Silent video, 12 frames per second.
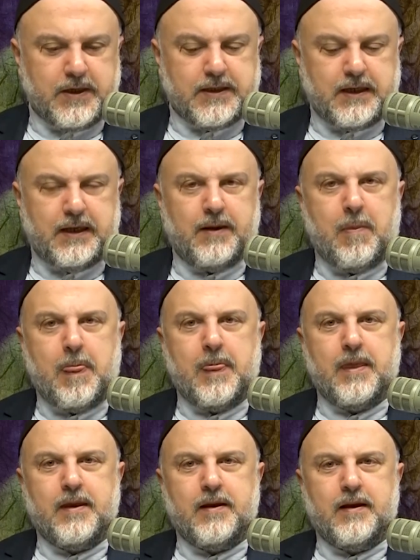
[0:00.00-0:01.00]
Mesela
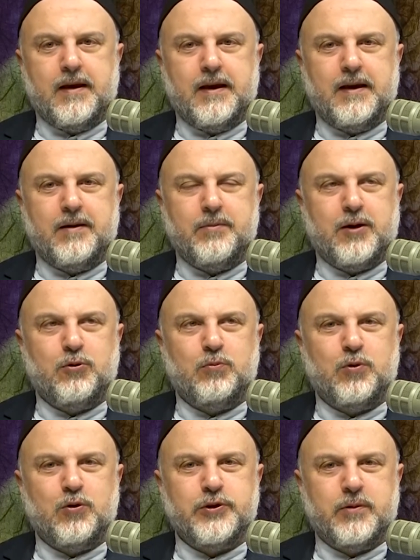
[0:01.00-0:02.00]
e,
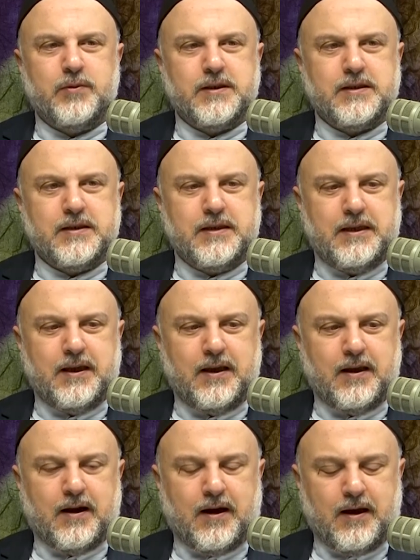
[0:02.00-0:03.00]
merhum hocamız
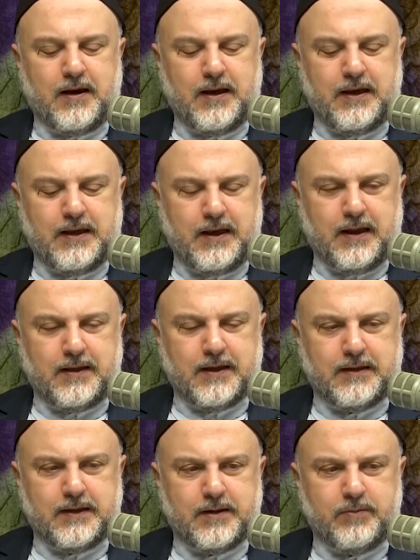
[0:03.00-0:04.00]
ile ilgili
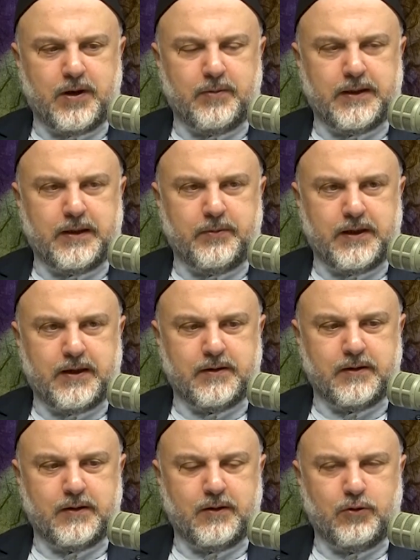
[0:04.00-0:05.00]
anlatılır Mehmet
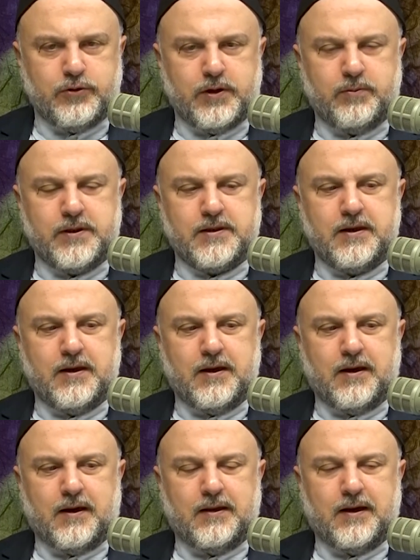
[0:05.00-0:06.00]
Eminer hocamız.
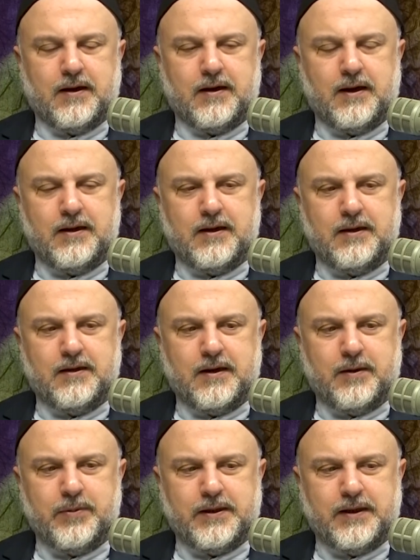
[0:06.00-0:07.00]
Allah gani gani
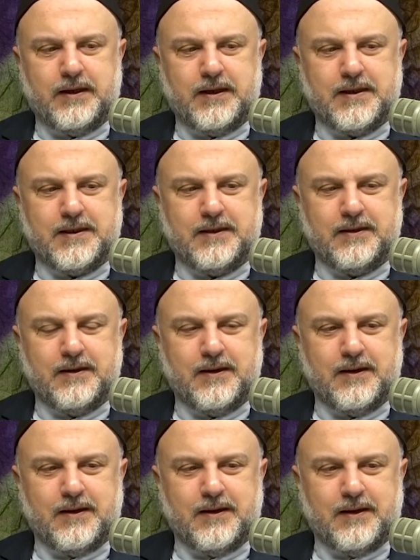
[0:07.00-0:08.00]
rahmet eylesin.
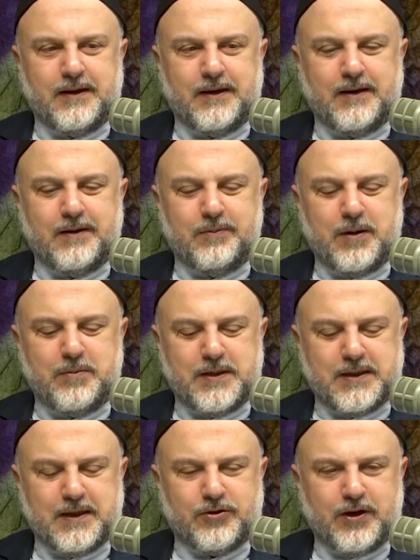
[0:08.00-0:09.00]
Ee, ben
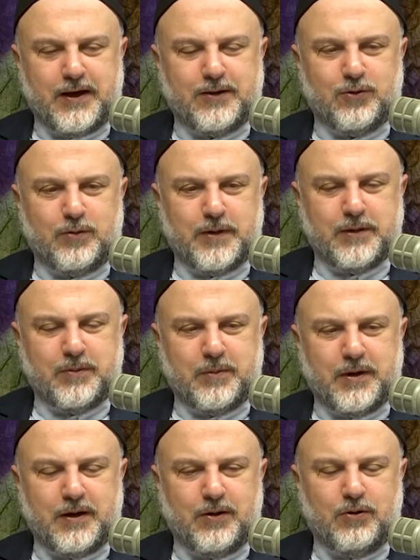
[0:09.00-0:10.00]
bizzat şahit olmadım
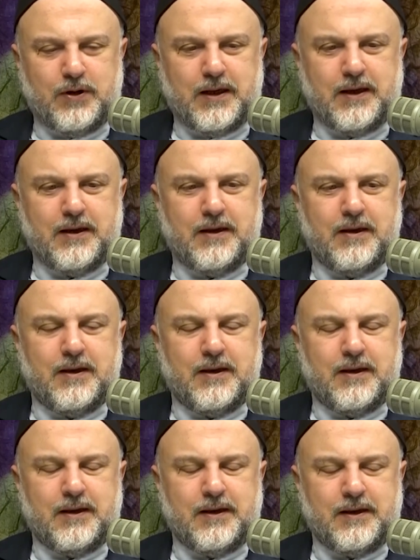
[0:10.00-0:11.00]
ama öyle
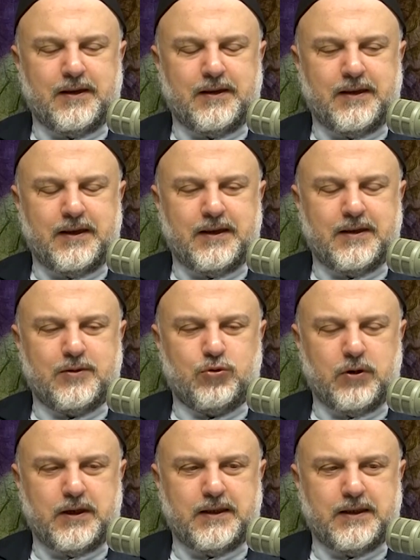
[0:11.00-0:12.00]
e, dinle,
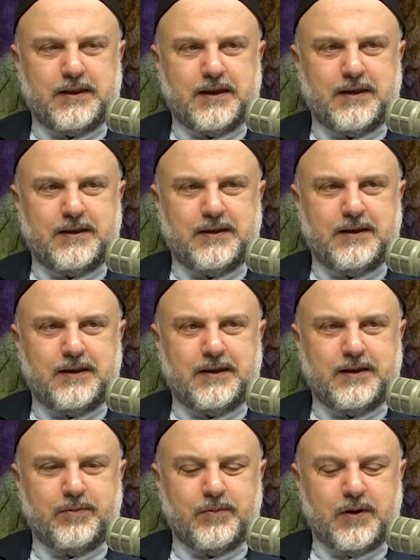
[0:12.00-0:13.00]
söylediklerini
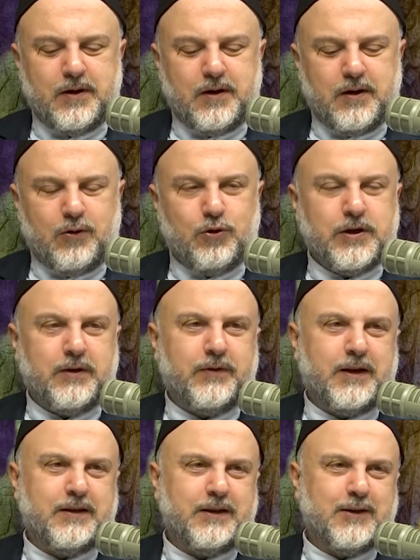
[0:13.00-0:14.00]
dinledim. Hoca
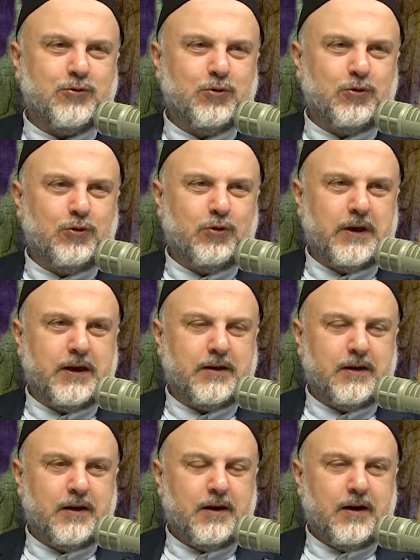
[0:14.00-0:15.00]
efendiye
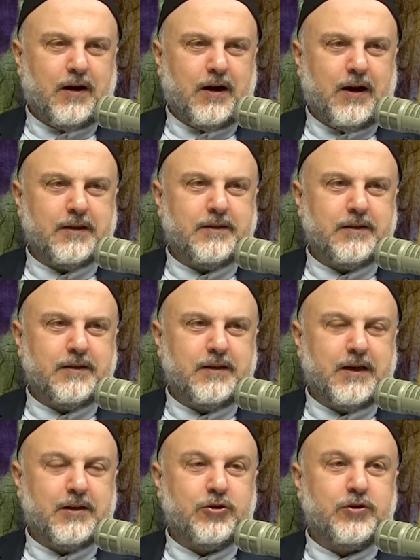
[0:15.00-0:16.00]
soruyorlar at
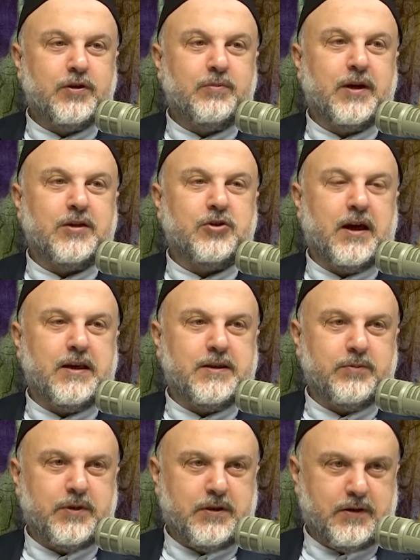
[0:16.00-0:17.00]
yarıştırmak
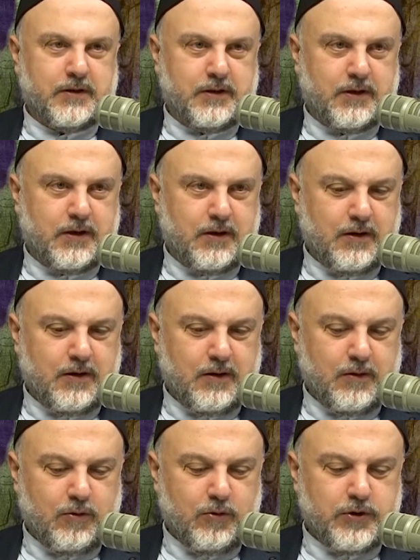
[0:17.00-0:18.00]
caiz midir diye.
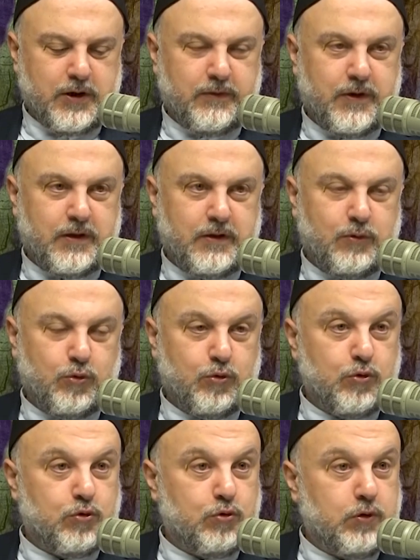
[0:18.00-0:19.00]
Hoca efendi
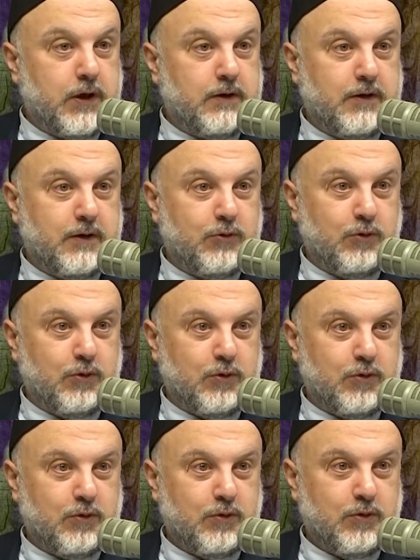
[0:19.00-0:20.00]
diyor ki sünnettir
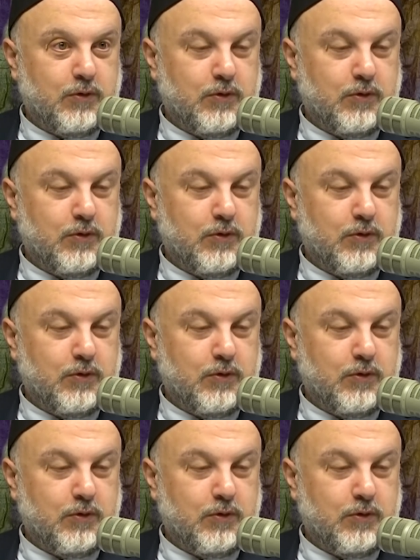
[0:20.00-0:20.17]
diyor.